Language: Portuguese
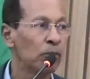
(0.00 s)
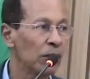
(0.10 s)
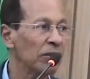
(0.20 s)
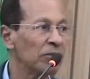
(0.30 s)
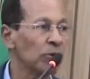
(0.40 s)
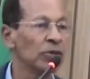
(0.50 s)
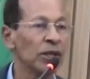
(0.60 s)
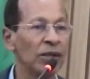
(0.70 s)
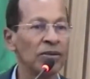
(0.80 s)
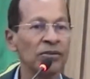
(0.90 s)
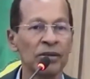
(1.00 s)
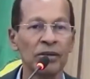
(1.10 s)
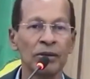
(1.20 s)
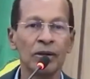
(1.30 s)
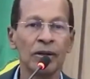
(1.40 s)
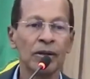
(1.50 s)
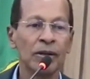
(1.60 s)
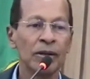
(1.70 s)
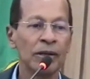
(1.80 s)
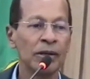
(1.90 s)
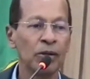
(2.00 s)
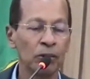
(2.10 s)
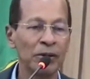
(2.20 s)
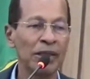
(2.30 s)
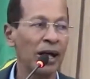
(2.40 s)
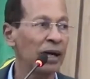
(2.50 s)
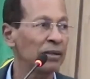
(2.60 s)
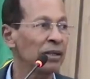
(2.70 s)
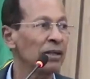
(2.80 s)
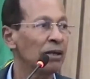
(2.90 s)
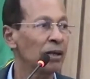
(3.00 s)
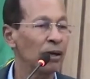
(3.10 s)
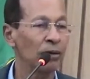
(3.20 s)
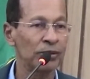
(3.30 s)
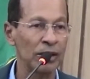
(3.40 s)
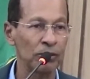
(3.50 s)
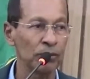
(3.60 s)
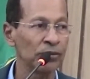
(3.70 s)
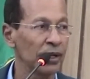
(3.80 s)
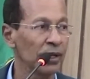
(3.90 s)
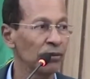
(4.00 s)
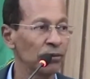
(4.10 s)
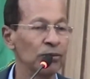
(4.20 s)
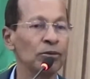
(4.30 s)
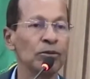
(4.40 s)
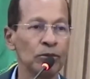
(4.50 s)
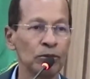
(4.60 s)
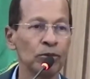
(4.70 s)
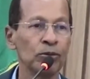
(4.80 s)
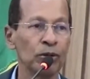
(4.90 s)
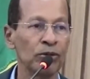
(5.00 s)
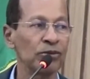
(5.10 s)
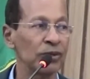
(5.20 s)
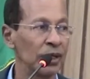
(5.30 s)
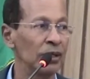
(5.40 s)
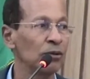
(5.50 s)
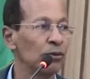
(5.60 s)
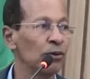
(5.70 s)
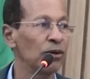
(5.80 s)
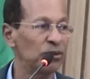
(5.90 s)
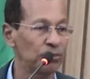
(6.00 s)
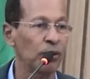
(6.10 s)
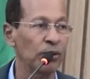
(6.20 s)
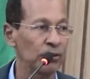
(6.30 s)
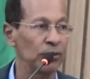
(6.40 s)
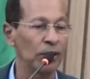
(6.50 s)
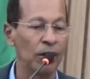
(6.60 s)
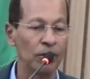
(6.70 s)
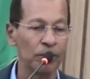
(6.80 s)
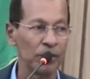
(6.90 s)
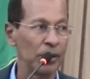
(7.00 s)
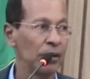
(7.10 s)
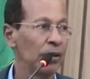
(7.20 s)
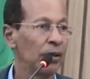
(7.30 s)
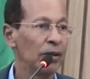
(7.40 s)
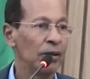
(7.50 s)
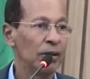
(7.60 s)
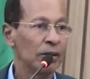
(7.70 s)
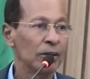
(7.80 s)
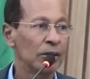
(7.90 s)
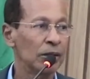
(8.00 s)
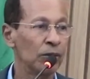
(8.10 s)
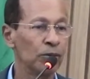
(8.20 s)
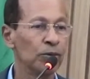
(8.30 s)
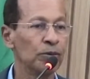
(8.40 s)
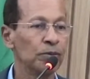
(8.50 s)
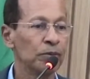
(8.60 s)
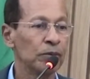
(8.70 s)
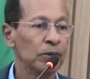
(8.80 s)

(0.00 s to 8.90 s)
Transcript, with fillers: por essa audiência é, em homenagem aos 14 anos do nosso querido Hospital Regional. Quero